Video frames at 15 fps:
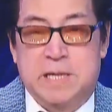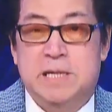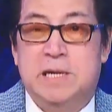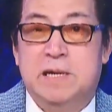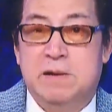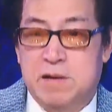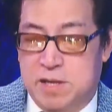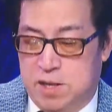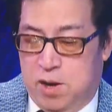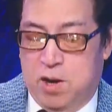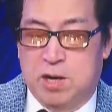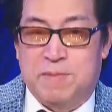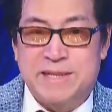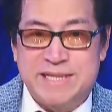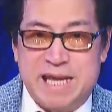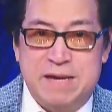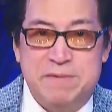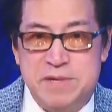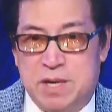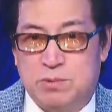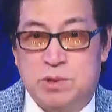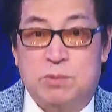thì những người đó họ đã bắt tay
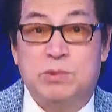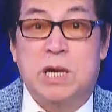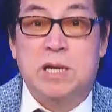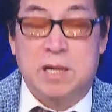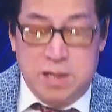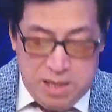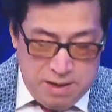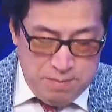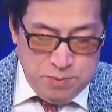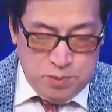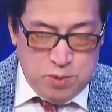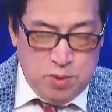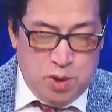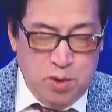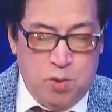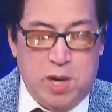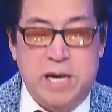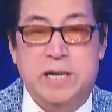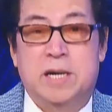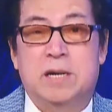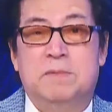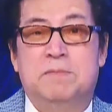với nhau trong thế lực ngầm như tôi nói
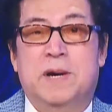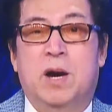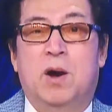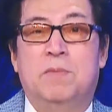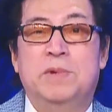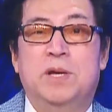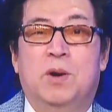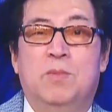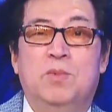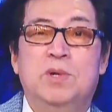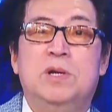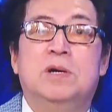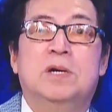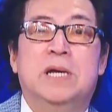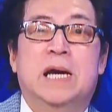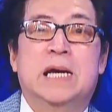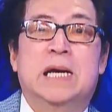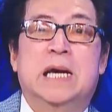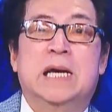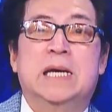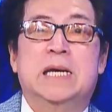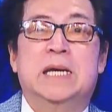hoài đó và họ bây giờ muốn đưa ra
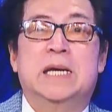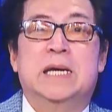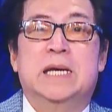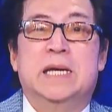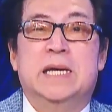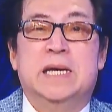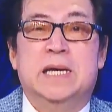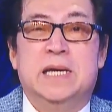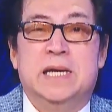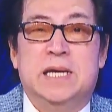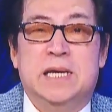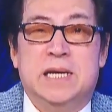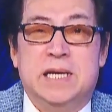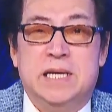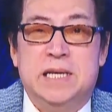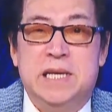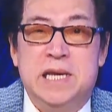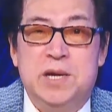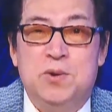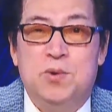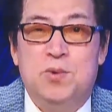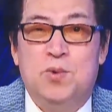cái
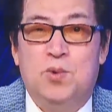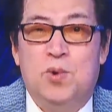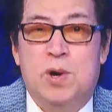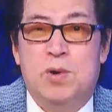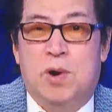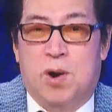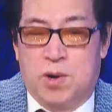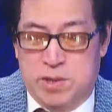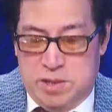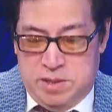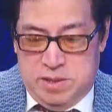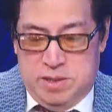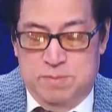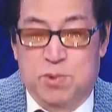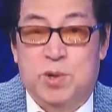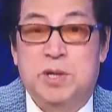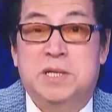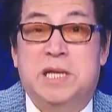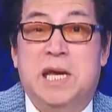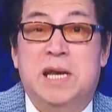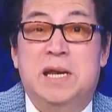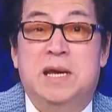New World Order một cái
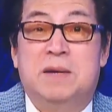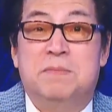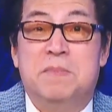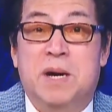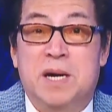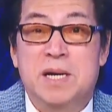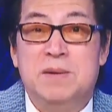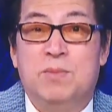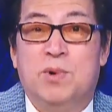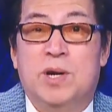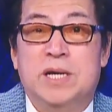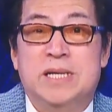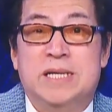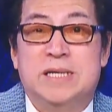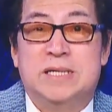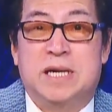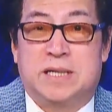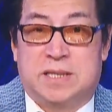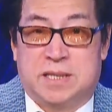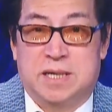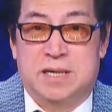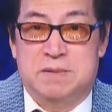thế lực mới một cái
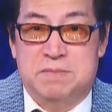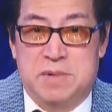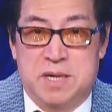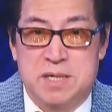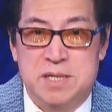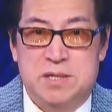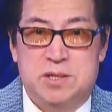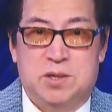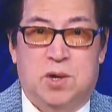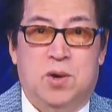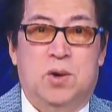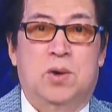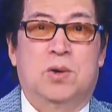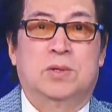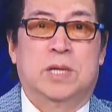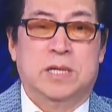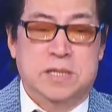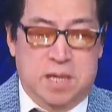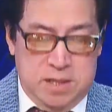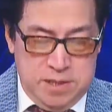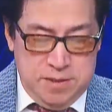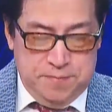trật tự mới cho thế
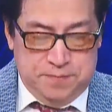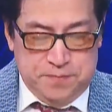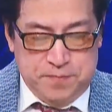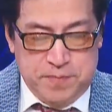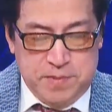giới